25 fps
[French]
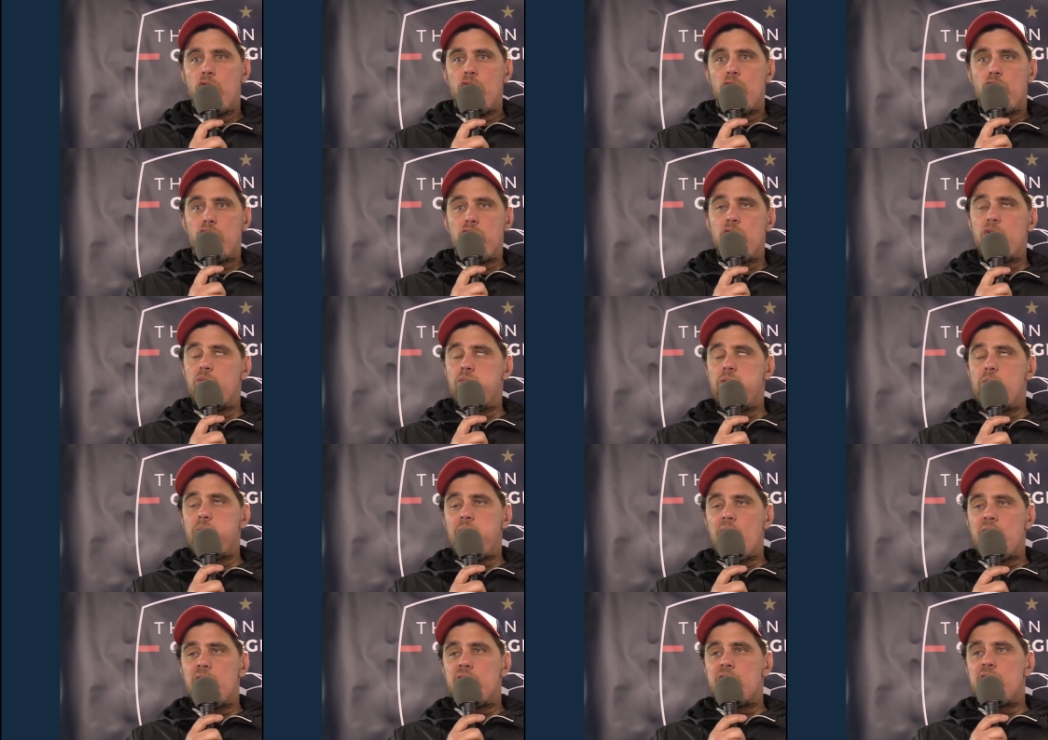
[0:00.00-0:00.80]
oui, on peut
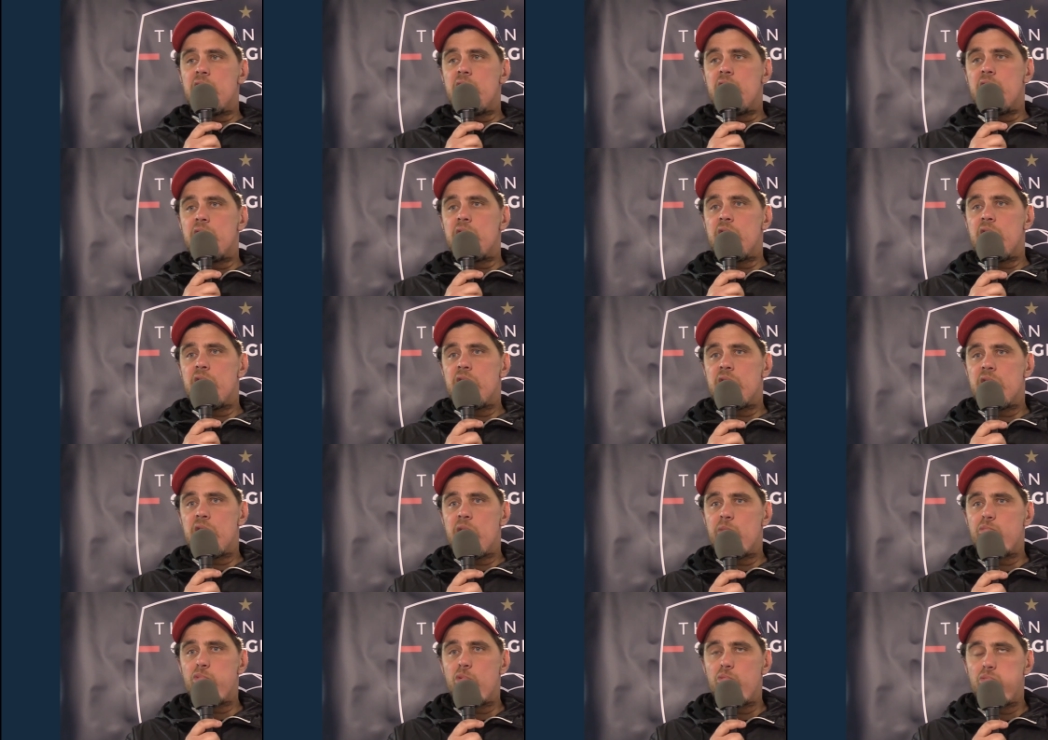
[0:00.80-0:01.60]
parler d'un
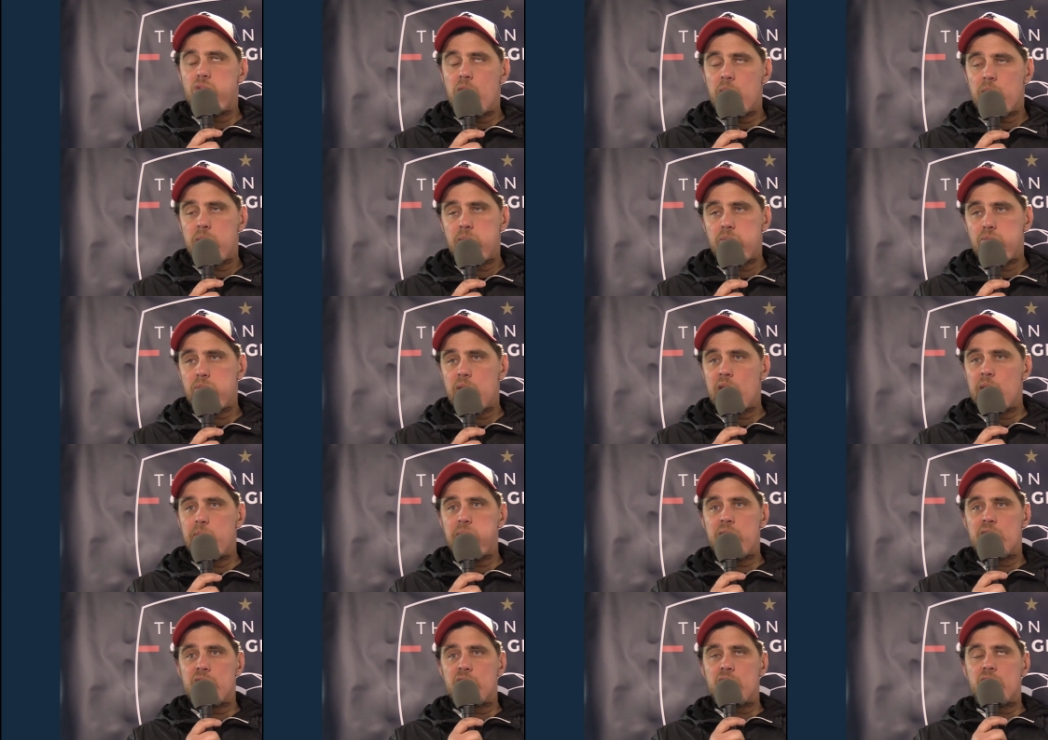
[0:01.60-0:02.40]
bon point
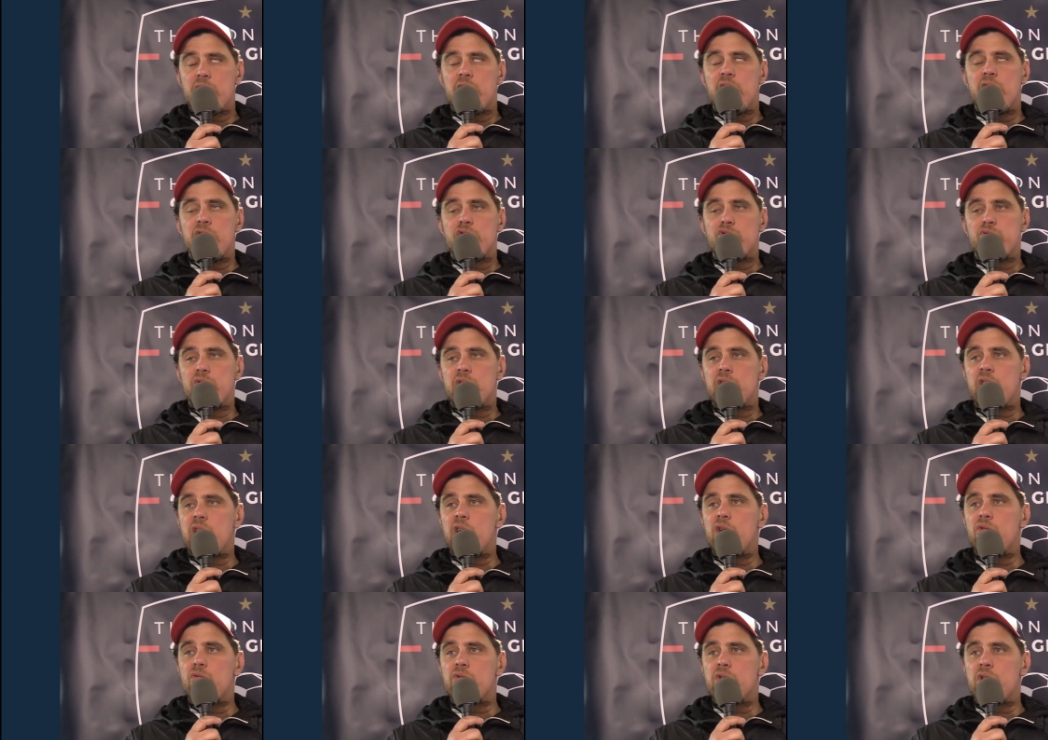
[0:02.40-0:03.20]
pris parce qu'on a joué
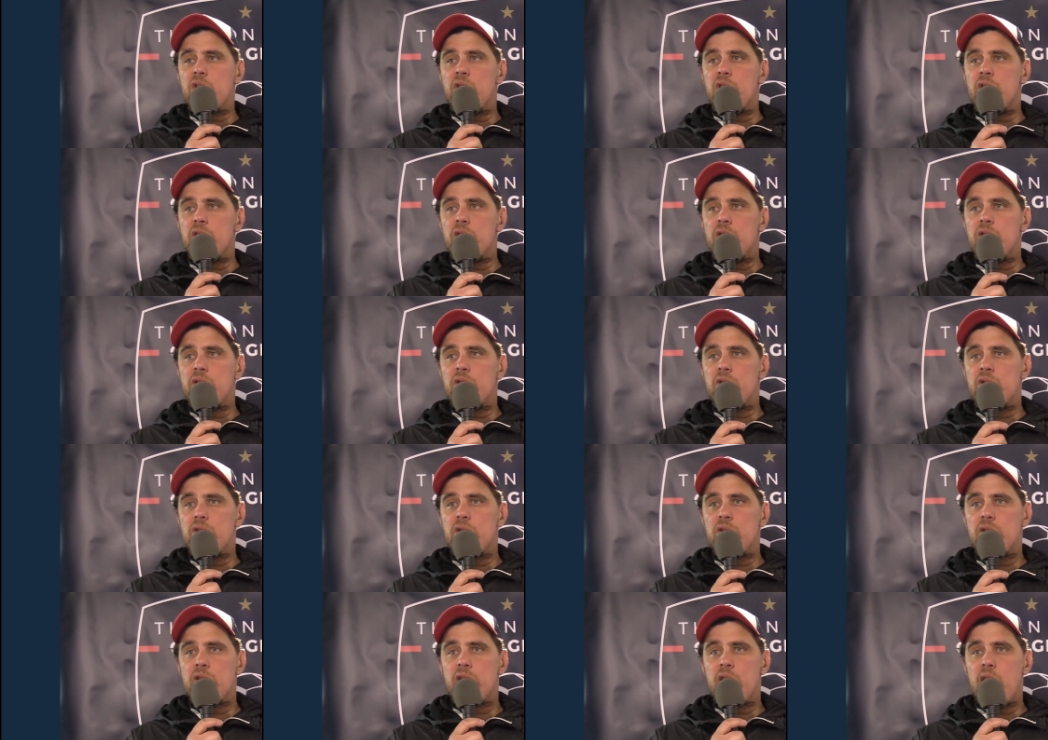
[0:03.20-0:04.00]
très longtemps
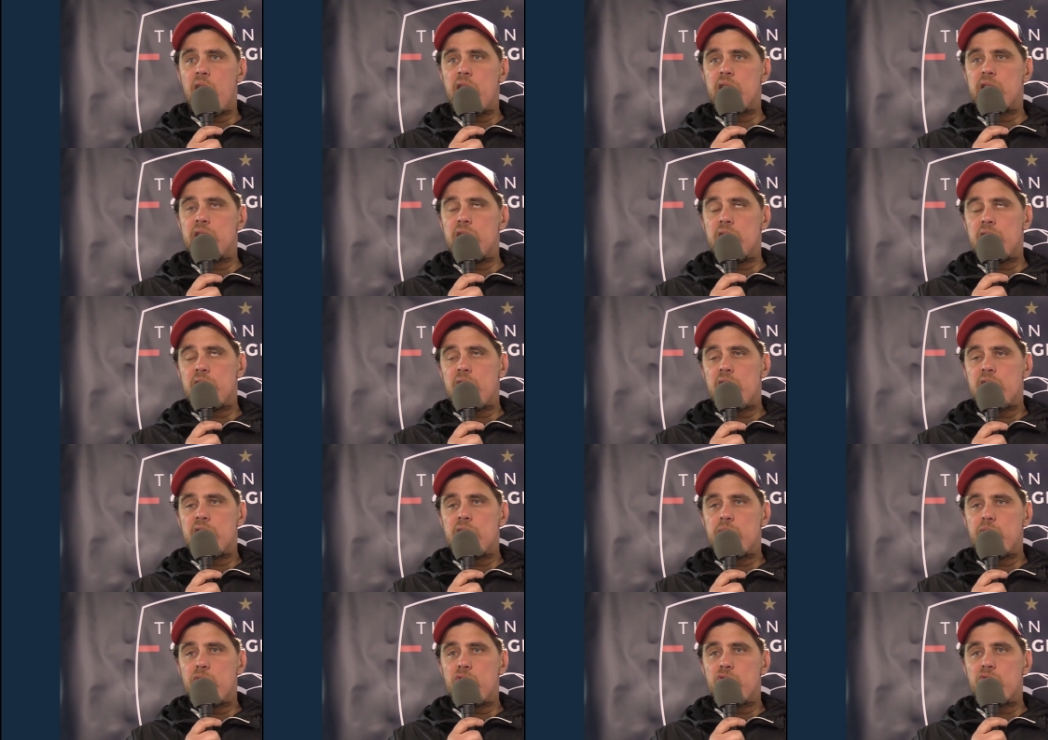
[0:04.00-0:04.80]
euh, à 10,
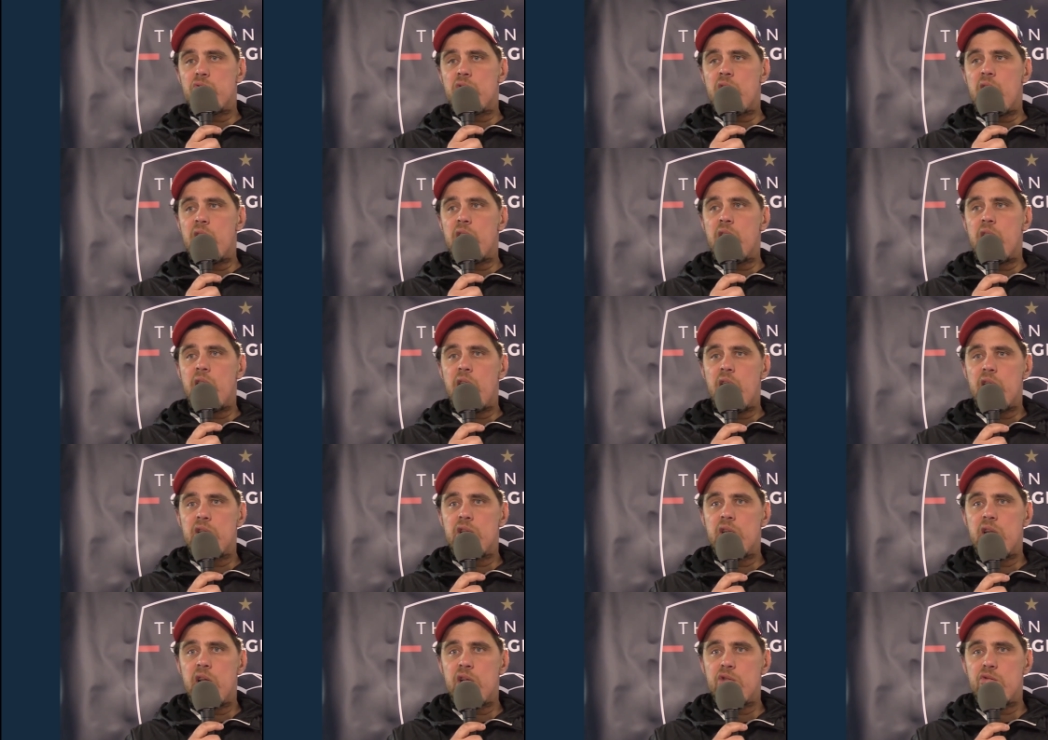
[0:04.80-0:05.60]
quasiment toute
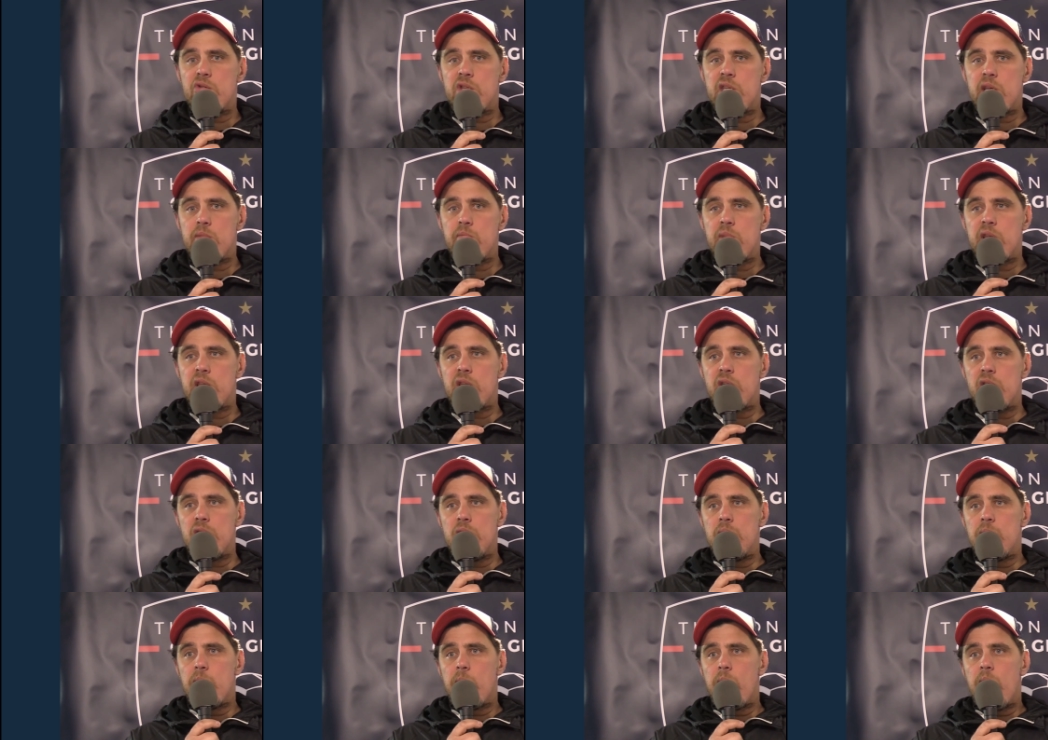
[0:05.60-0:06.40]
la, deuxième
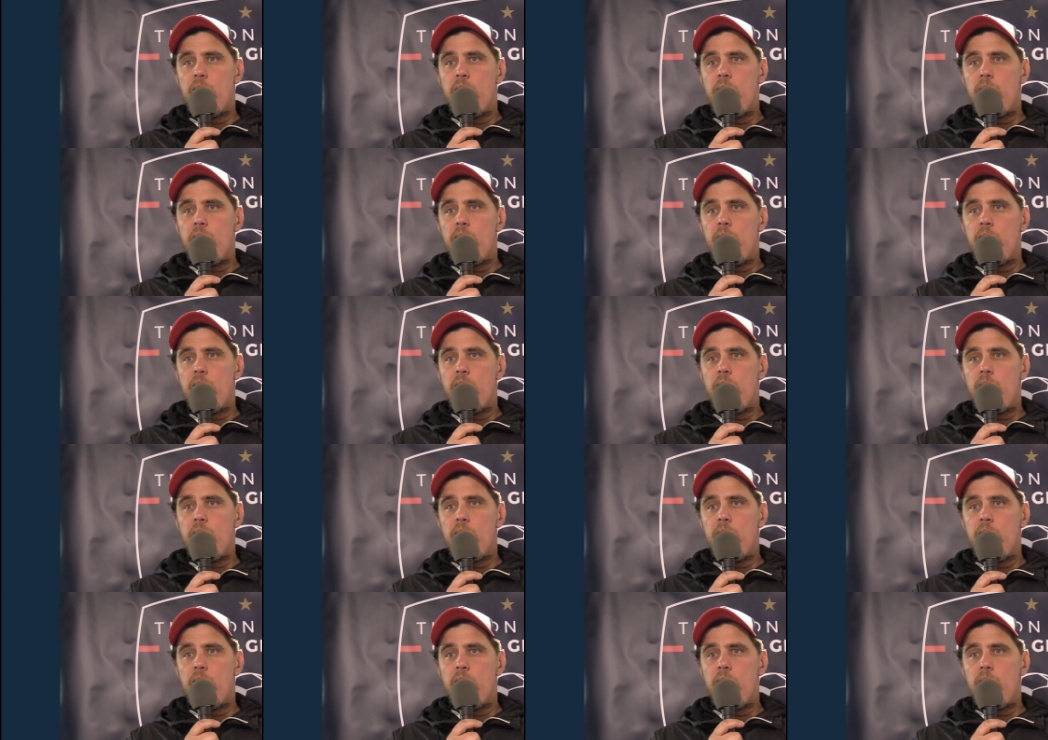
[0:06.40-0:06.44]
mi-temps.